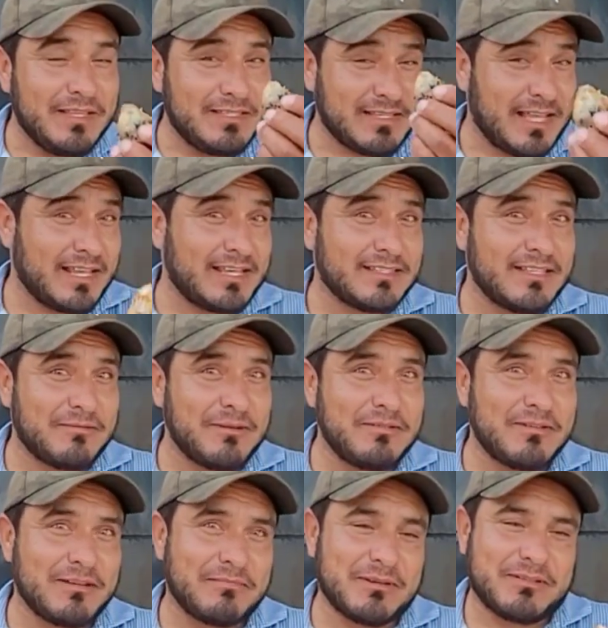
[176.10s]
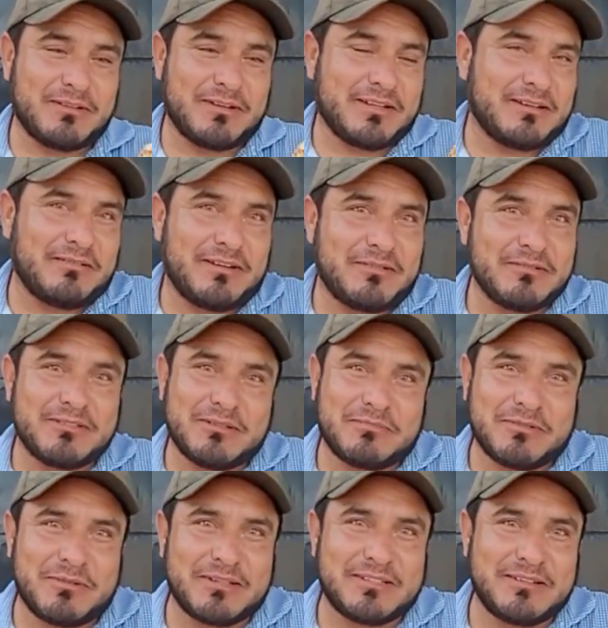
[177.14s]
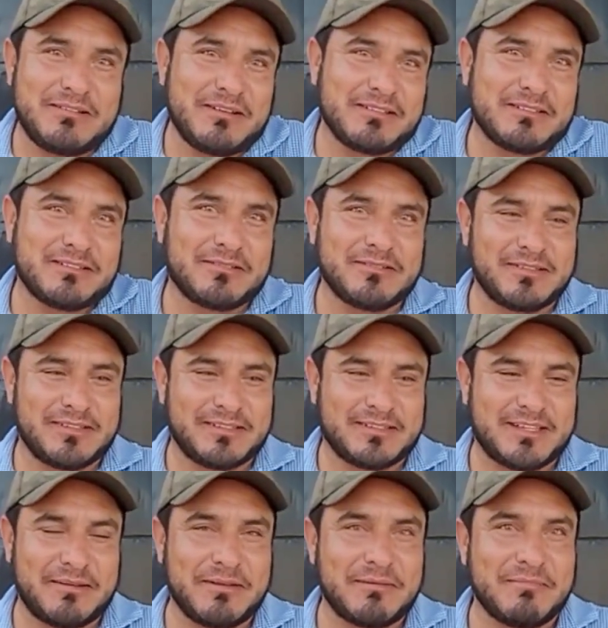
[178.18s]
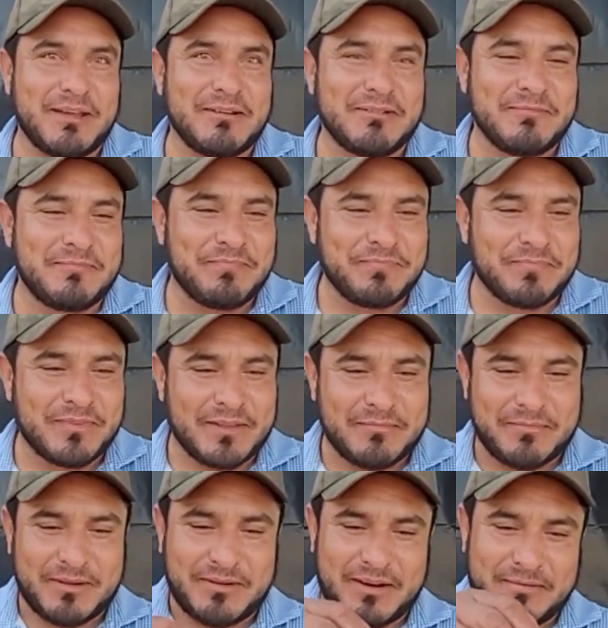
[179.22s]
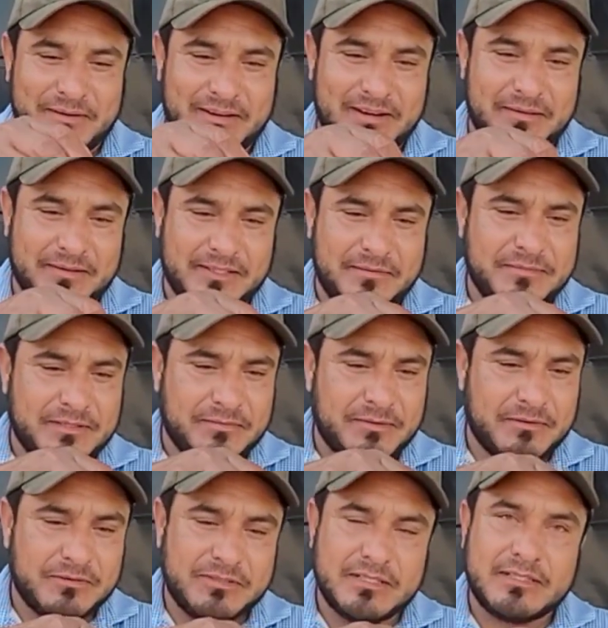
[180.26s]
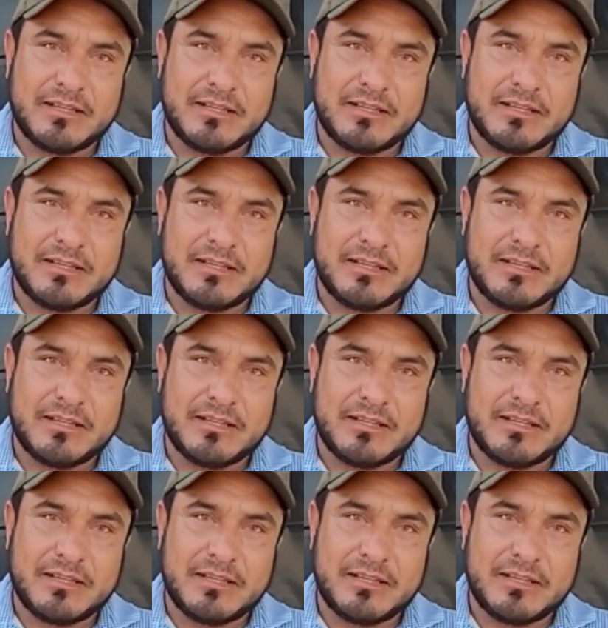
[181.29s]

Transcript: saben que está bueno. Las personas que no les gusta, pues van a decir, no, eso está bien malo. Pero la, verdad, a mí sí me gusta,